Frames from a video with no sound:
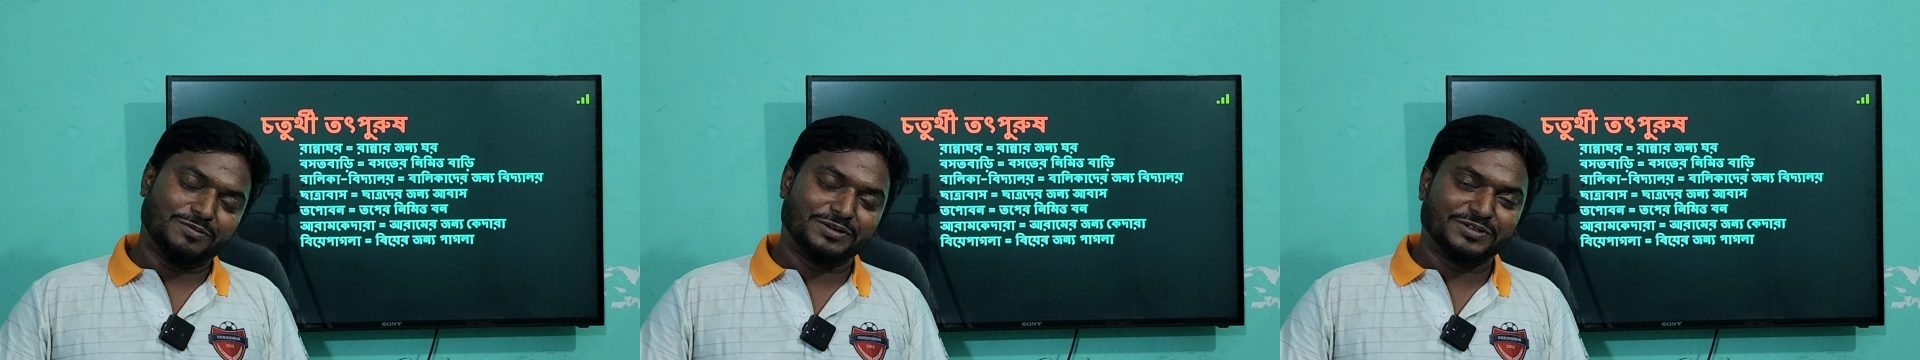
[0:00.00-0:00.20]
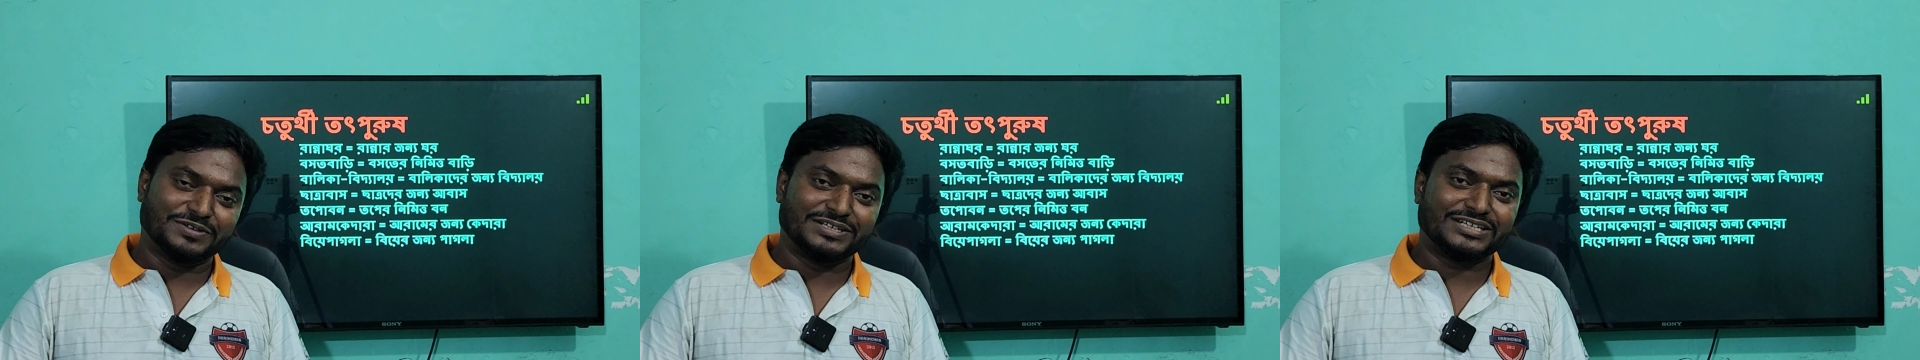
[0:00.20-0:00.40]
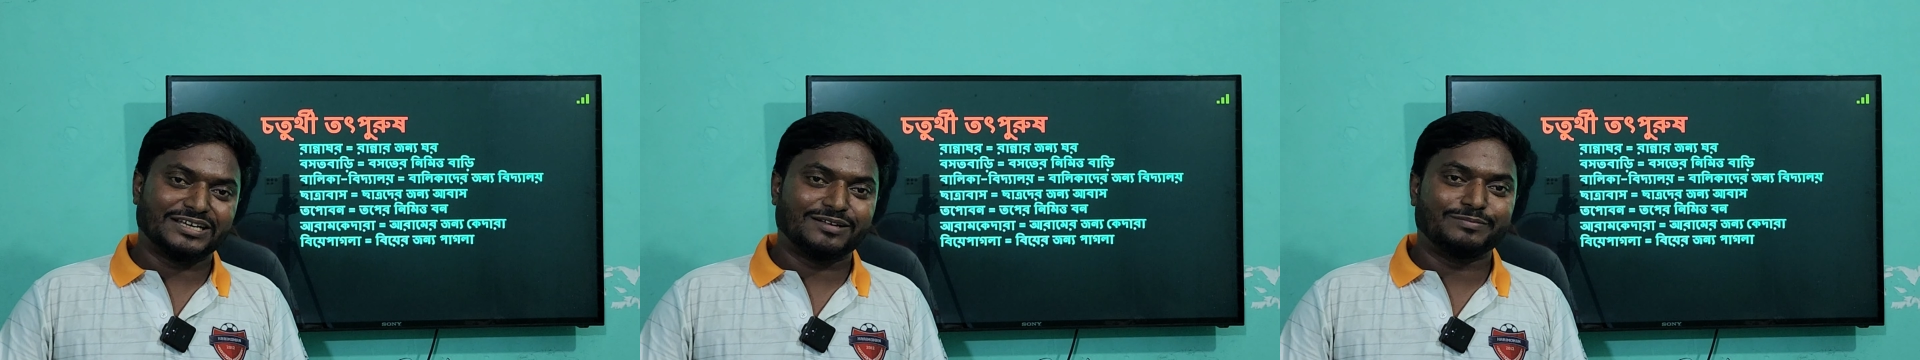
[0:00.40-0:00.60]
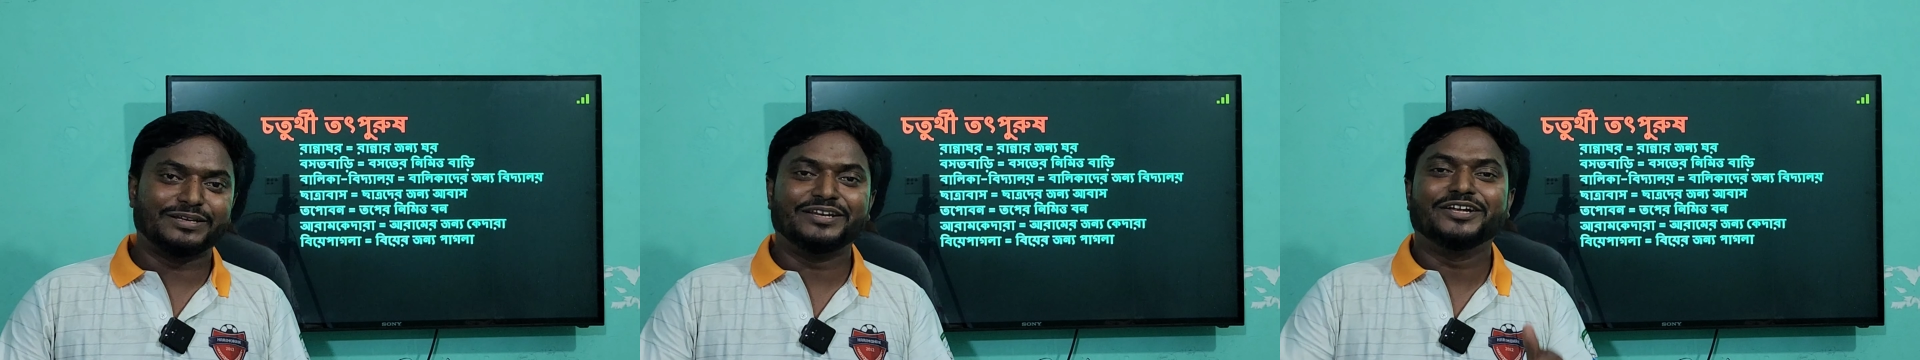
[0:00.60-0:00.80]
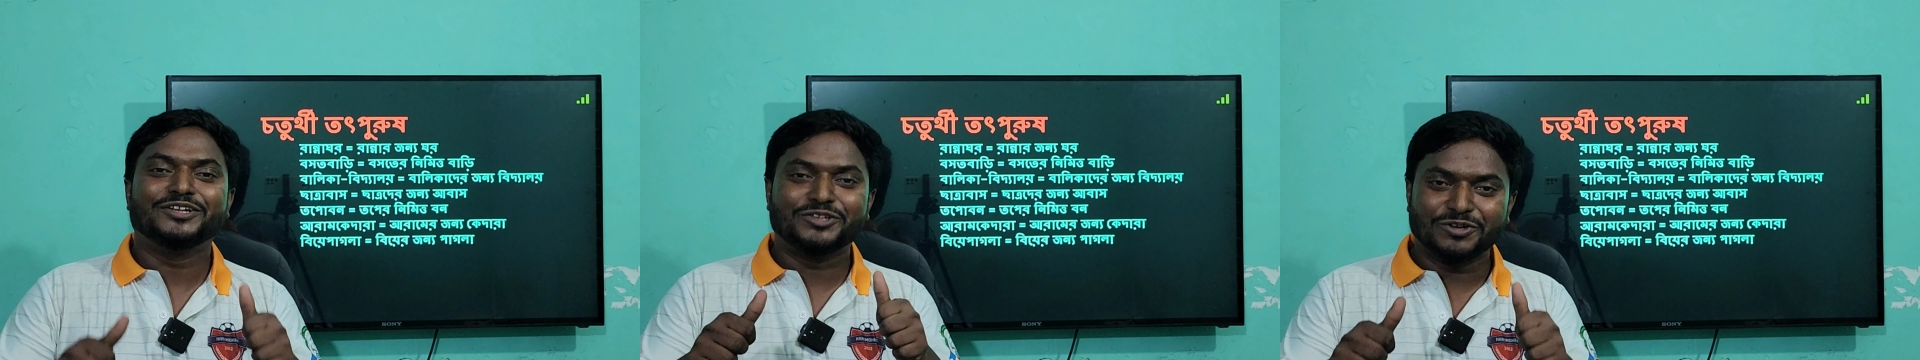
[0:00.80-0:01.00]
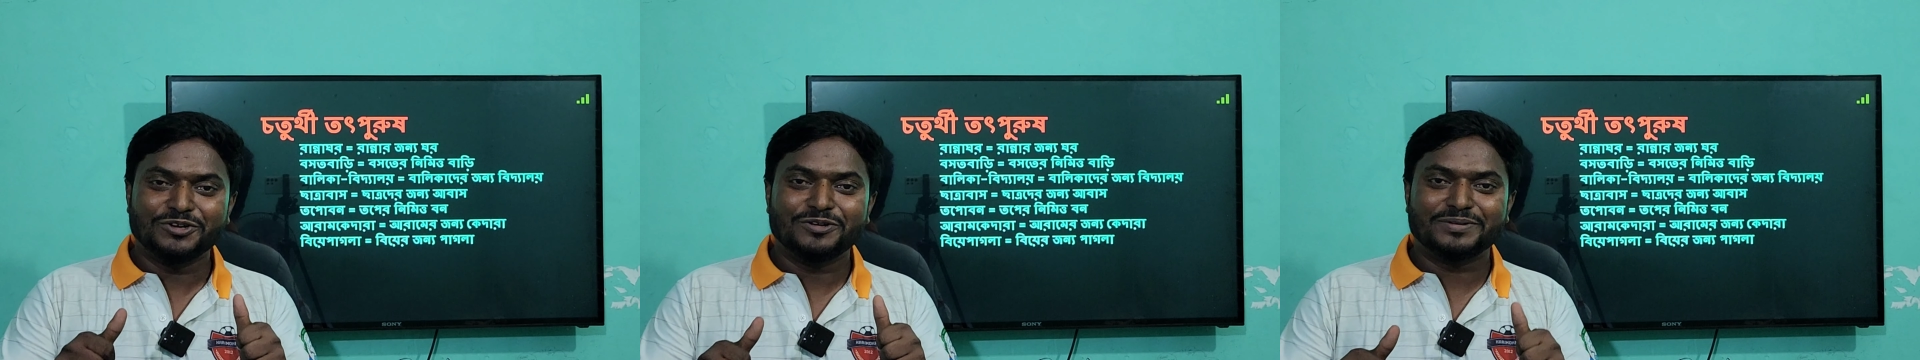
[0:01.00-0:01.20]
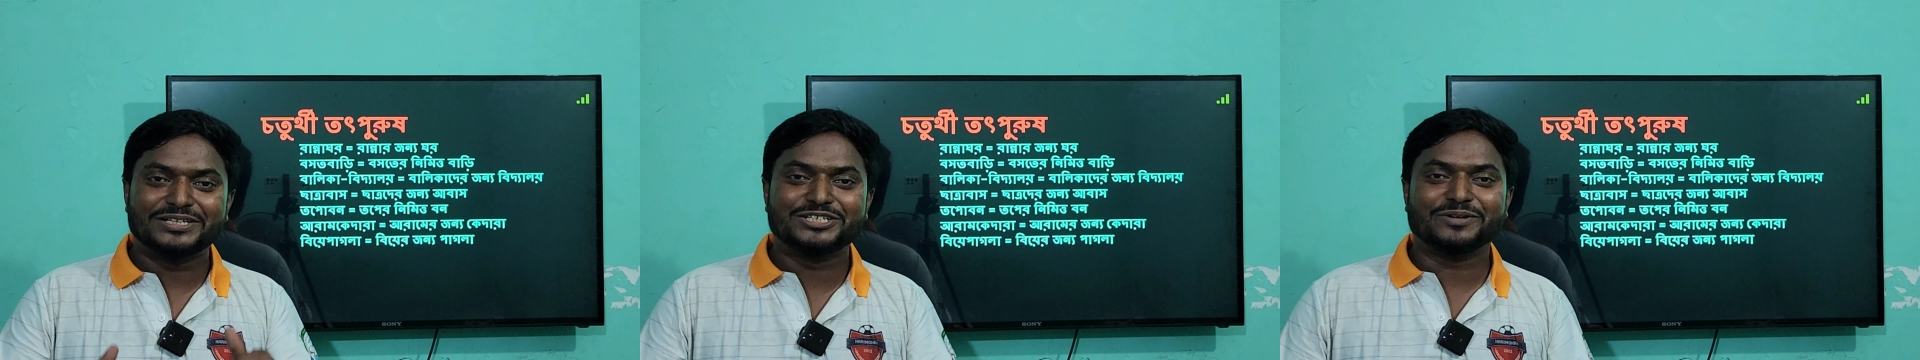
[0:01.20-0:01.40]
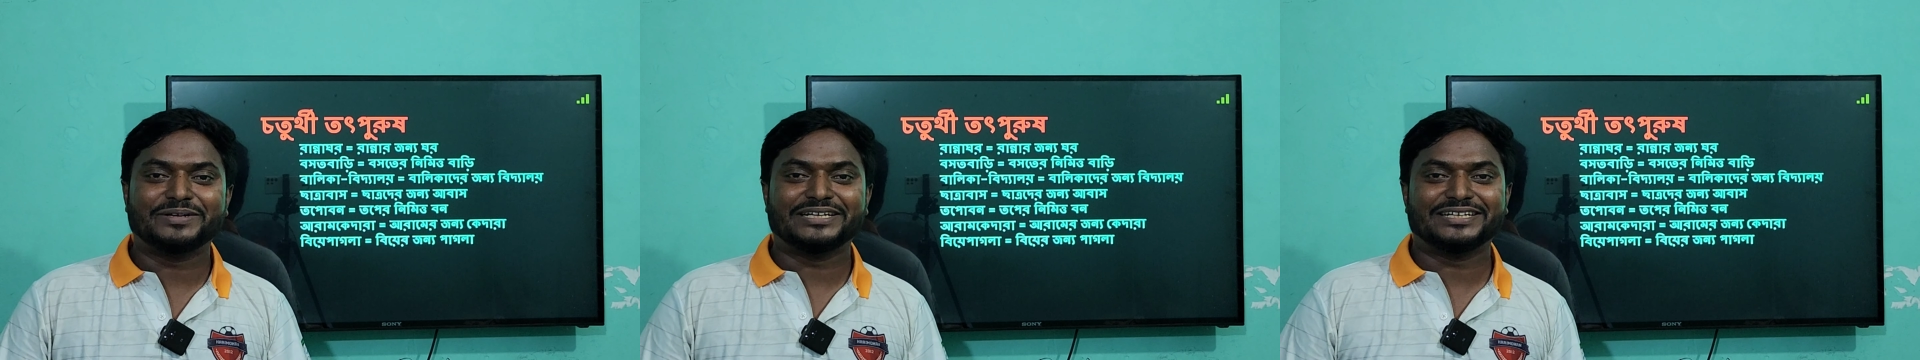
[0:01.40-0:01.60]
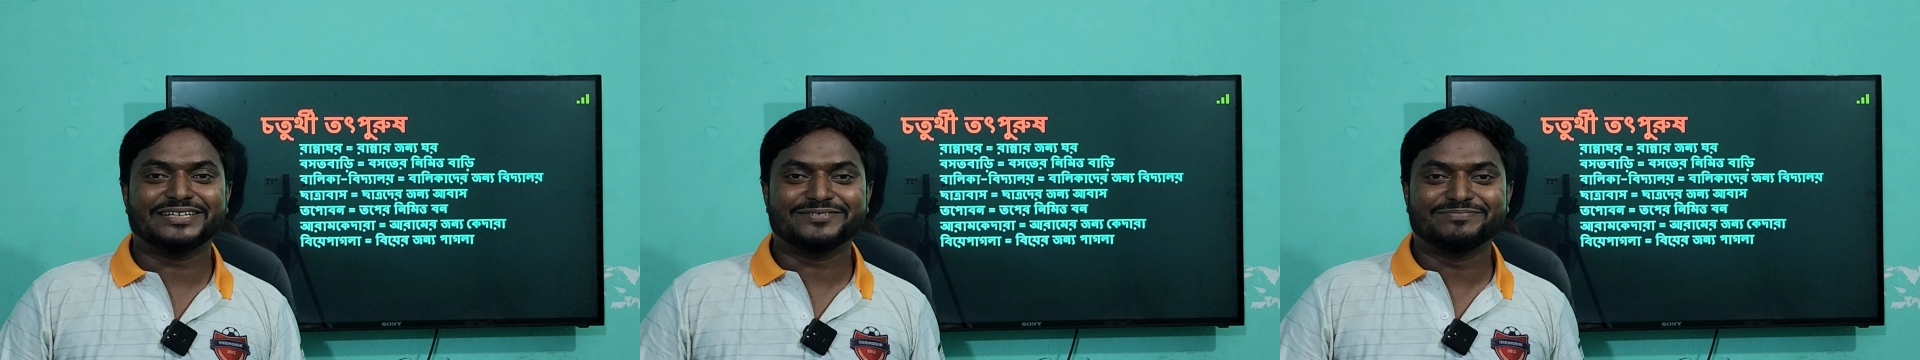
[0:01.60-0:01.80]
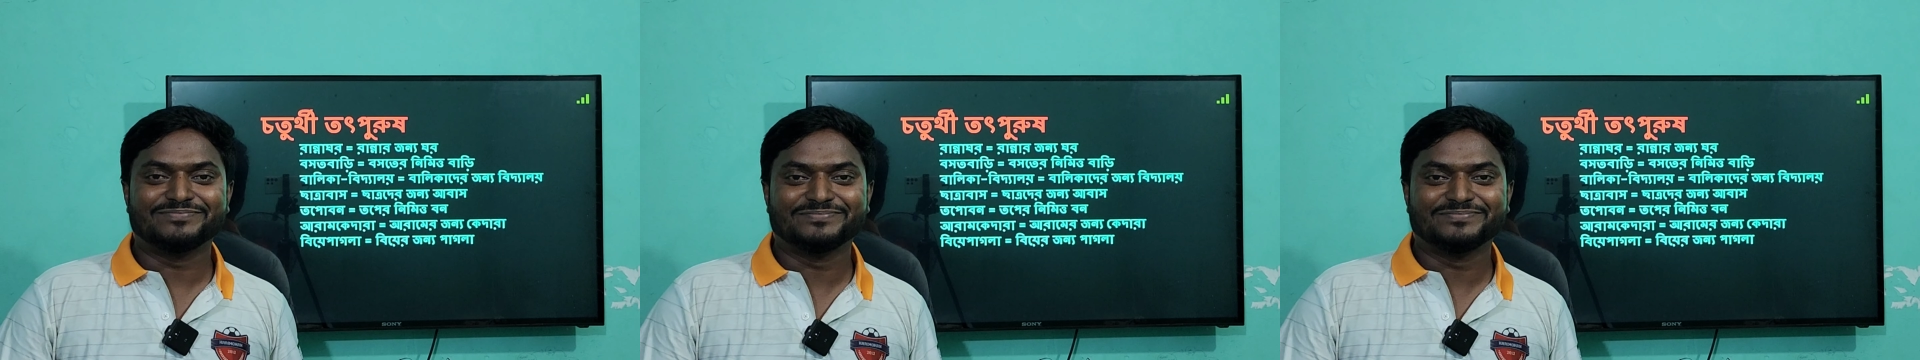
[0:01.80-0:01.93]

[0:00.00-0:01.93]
কমেন্ট করে জানাবেন ধন্যবাদ সবাইকে